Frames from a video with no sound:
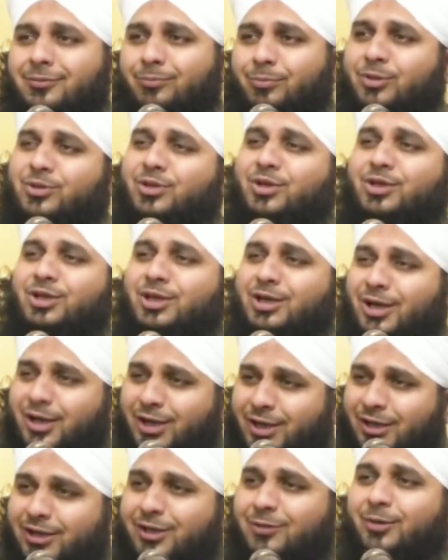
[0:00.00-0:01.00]
पता नहीं
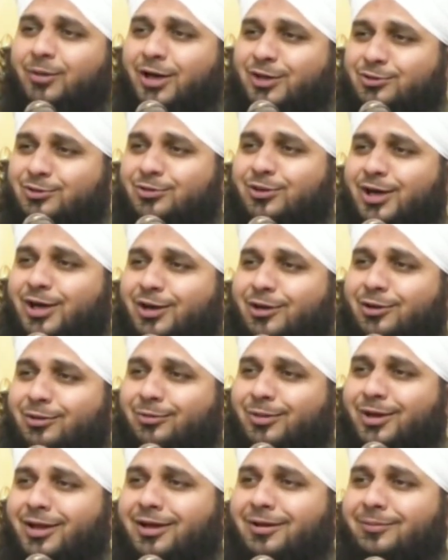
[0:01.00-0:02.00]
कहाँ की बात सुना रहा हूँ
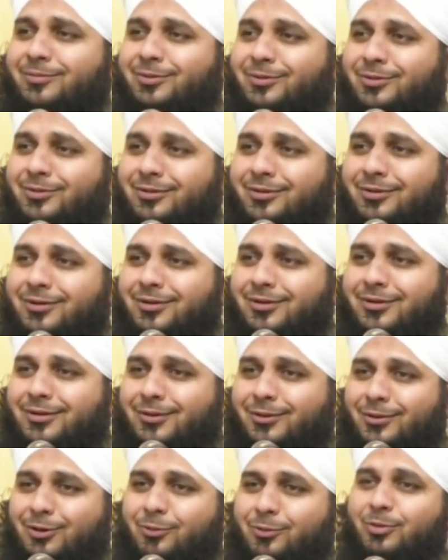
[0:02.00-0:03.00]
मैं आपको
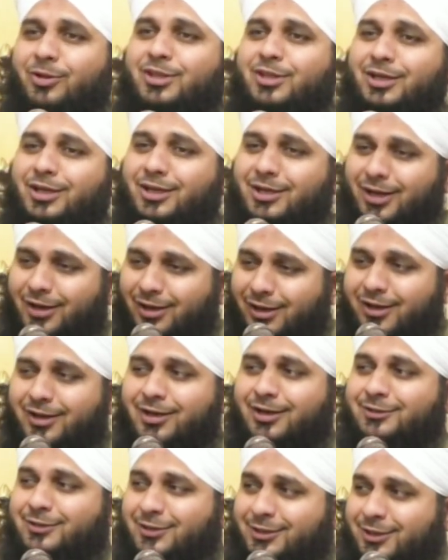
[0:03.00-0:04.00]
और पता नहीं कहाँ
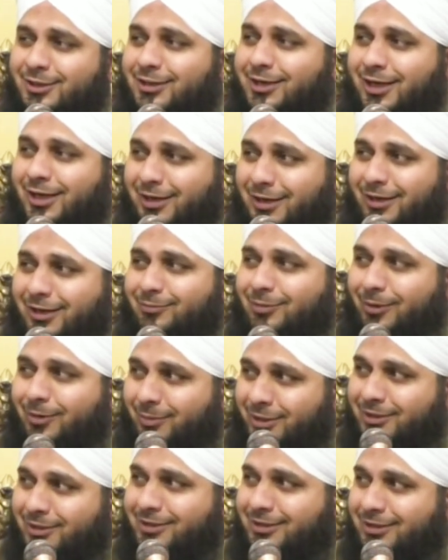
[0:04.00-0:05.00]
का जिक्र कर रहे हैं
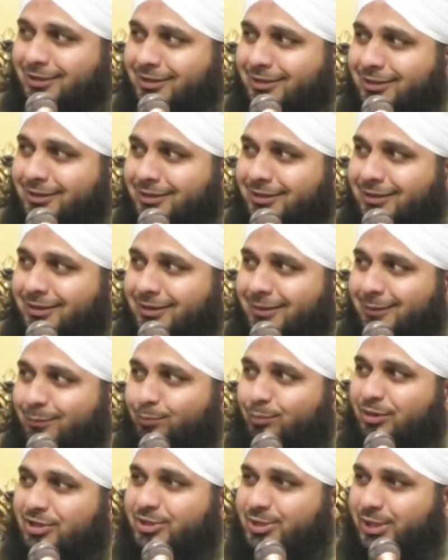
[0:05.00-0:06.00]
बाबा जी
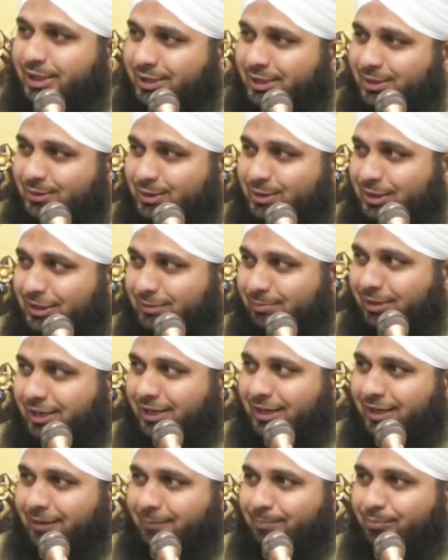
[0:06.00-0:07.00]
बच्चा यतीम
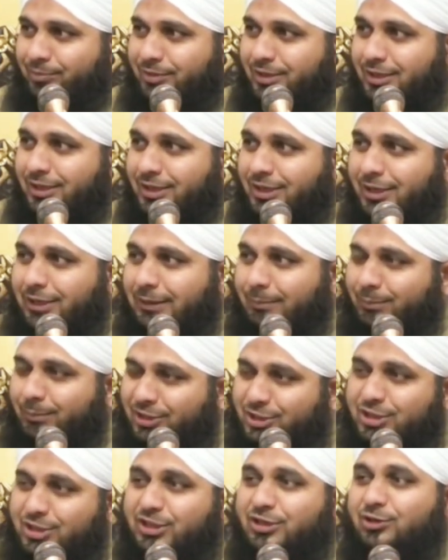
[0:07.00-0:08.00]
है
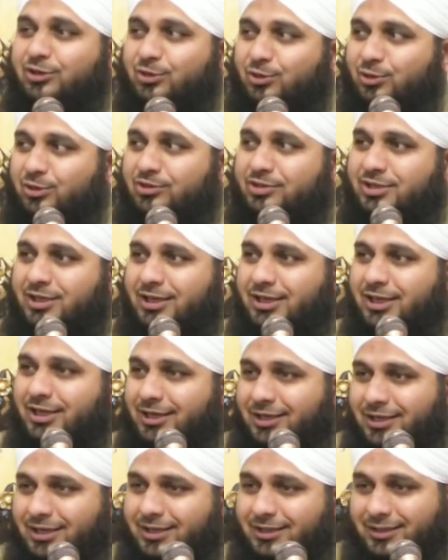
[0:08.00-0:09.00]
बच्चे अखरोट से खेल
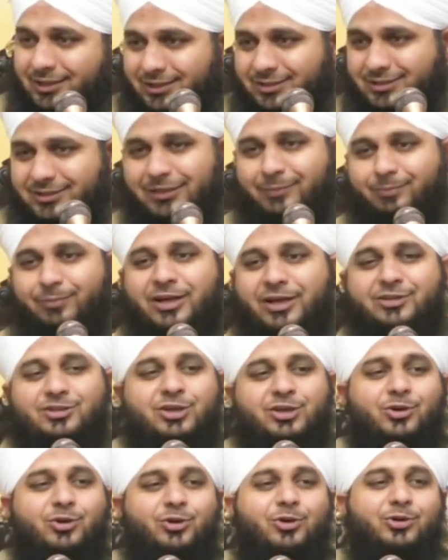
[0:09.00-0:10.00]
रहे थे इसके पास
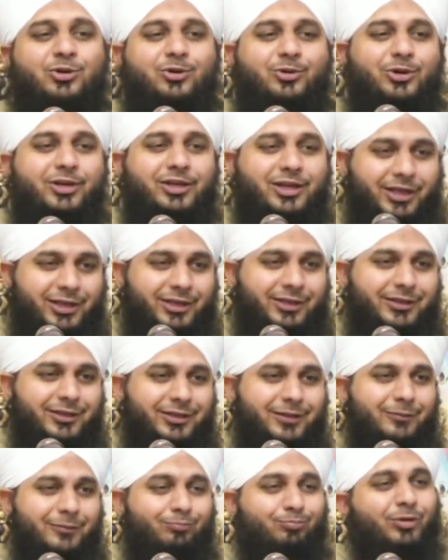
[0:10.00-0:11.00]
अखरोट कोई नहीं
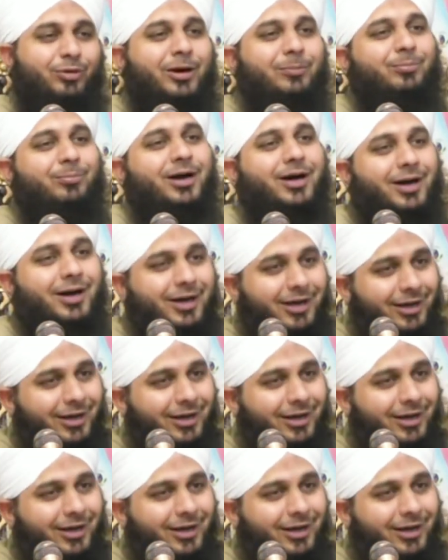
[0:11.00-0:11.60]
बाबा